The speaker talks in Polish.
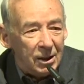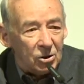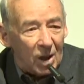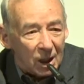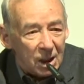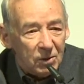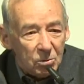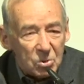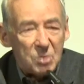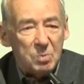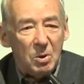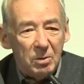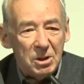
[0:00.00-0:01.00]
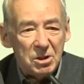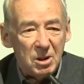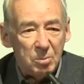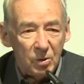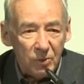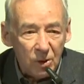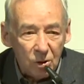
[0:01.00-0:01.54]
to archiwum społeczne
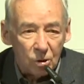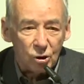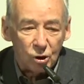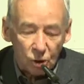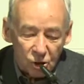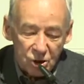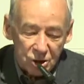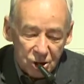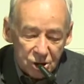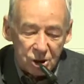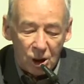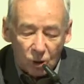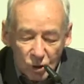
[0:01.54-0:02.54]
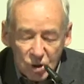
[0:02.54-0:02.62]
powinno troszczyć się